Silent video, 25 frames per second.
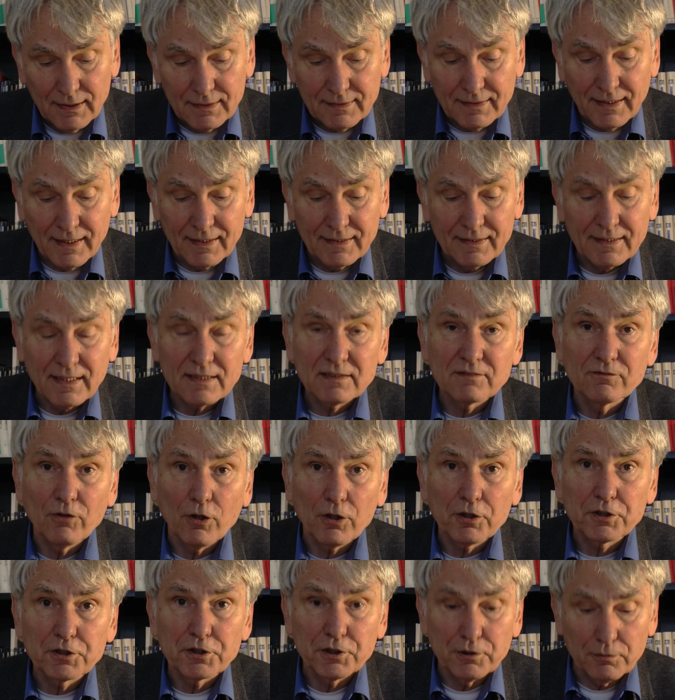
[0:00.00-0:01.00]
denen das
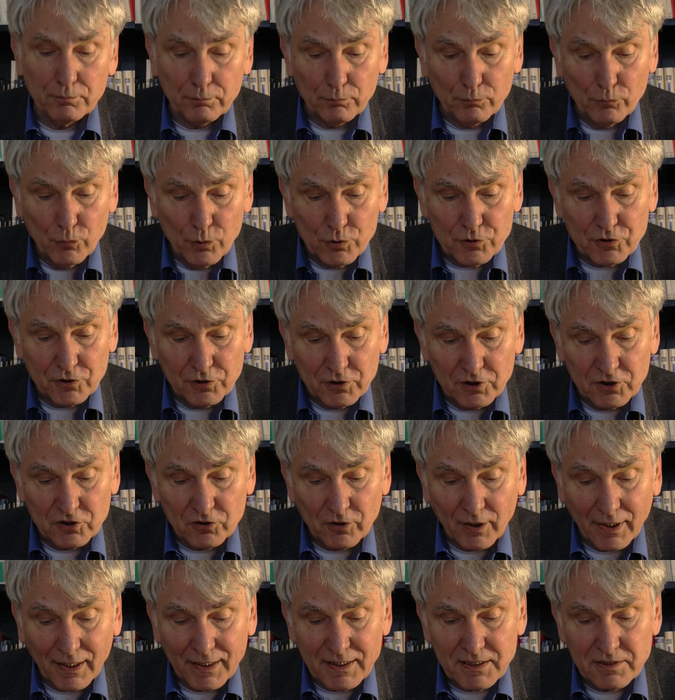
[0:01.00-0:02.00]
Wörtchen müssen
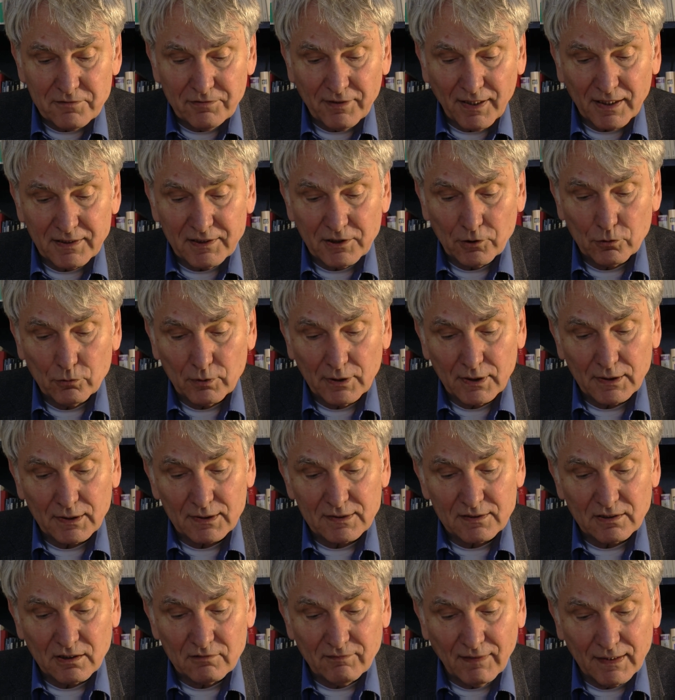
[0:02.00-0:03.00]
zur Rechtfertigung
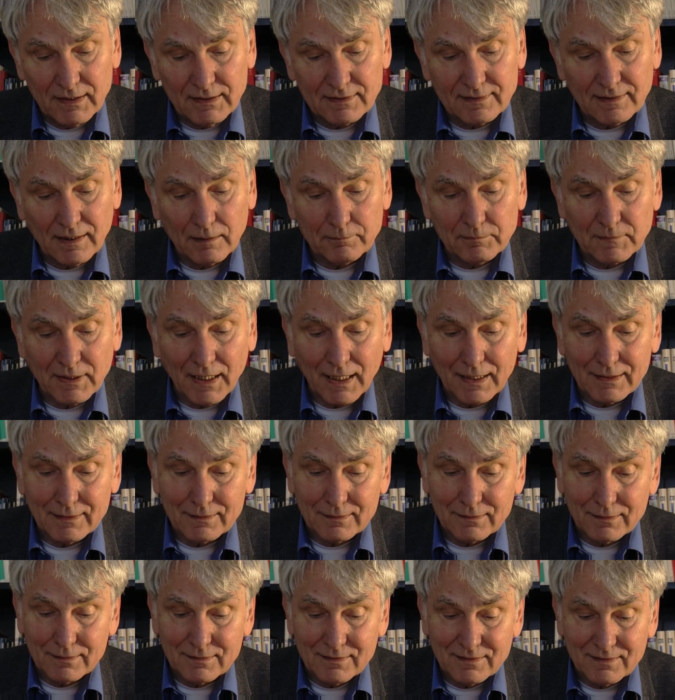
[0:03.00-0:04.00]
ihres gewaltsamen
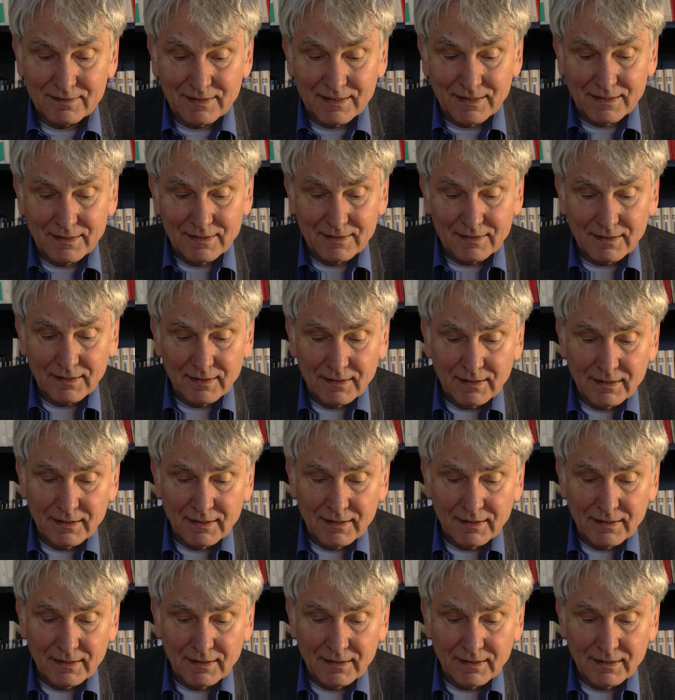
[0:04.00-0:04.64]
Handelns dient,